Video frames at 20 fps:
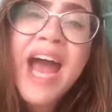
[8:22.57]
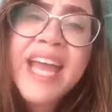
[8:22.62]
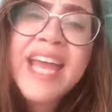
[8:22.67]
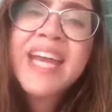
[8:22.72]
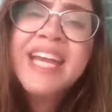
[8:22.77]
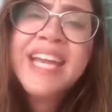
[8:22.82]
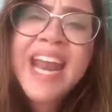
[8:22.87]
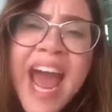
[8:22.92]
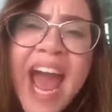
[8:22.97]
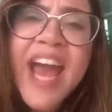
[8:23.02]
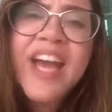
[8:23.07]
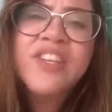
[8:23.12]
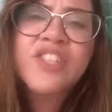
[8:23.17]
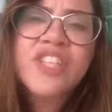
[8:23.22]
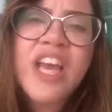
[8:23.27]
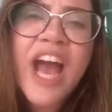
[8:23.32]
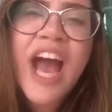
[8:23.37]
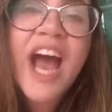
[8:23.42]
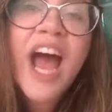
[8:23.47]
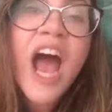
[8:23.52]
A
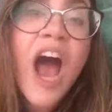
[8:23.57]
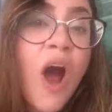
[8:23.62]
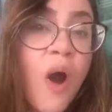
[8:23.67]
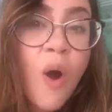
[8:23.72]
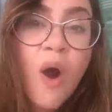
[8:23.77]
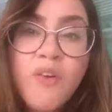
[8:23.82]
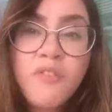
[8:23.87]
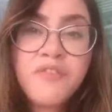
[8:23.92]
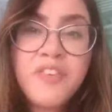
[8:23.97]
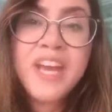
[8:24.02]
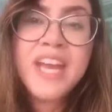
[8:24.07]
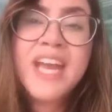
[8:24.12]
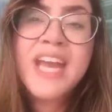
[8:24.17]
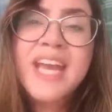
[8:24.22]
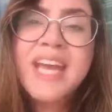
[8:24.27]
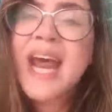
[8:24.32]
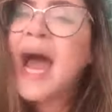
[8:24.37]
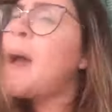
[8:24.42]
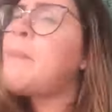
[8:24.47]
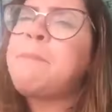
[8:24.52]
igreja
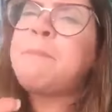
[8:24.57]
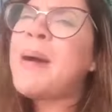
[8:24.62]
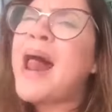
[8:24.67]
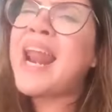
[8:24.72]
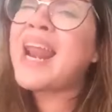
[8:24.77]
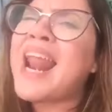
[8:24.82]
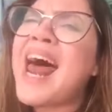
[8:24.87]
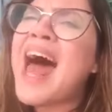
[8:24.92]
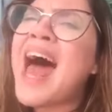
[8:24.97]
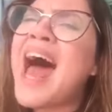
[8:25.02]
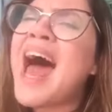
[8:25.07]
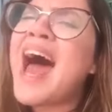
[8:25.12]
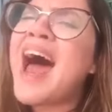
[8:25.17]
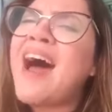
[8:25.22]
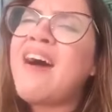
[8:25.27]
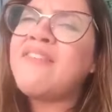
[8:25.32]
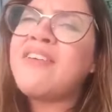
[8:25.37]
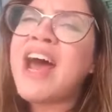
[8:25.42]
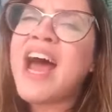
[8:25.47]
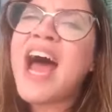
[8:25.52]
ouvir a
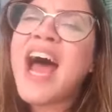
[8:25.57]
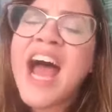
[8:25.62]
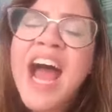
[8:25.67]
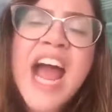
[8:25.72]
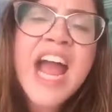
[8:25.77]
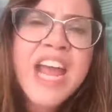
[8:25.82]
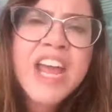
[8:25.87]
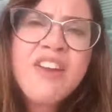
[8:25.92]
palavra